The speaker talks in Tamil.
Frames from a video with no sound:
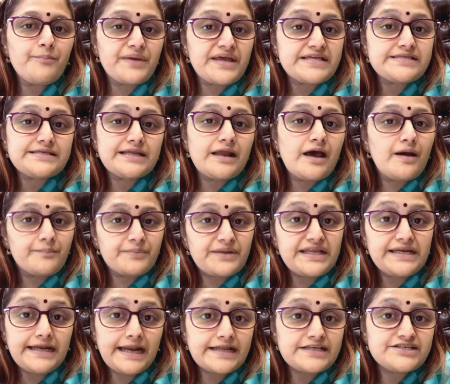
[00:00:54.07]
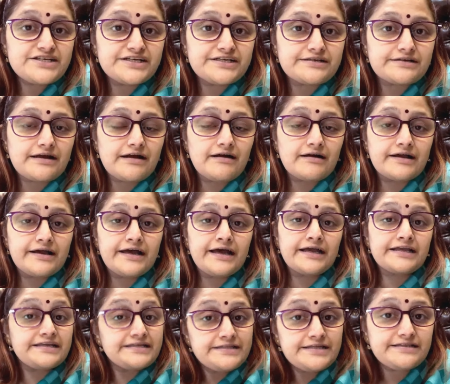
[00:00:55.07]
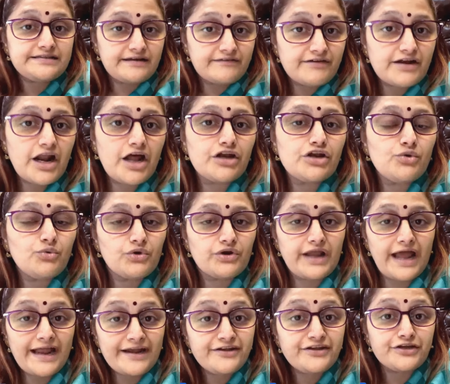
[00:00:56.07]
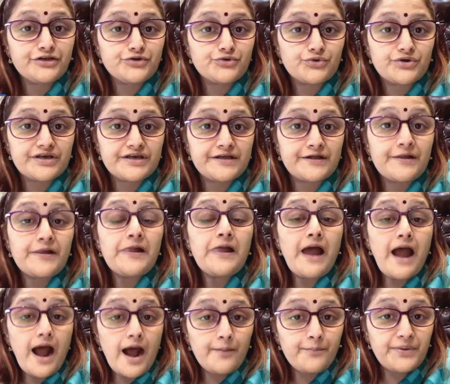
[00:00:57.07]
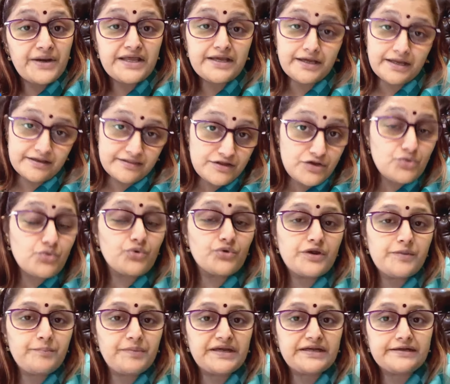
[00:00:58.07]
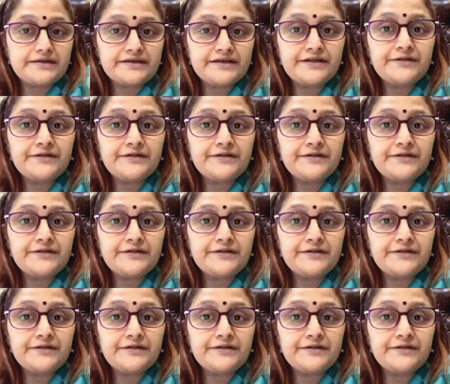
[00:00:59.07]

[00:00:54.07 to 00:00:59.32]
பேசலாம் அப்படின்னு நினைச்சிட்டு இருக்காங்க இது தவறான ஒரு ஆட்டிடியூடு அப்படிங்கிறதையும் குறிப்பிட்டு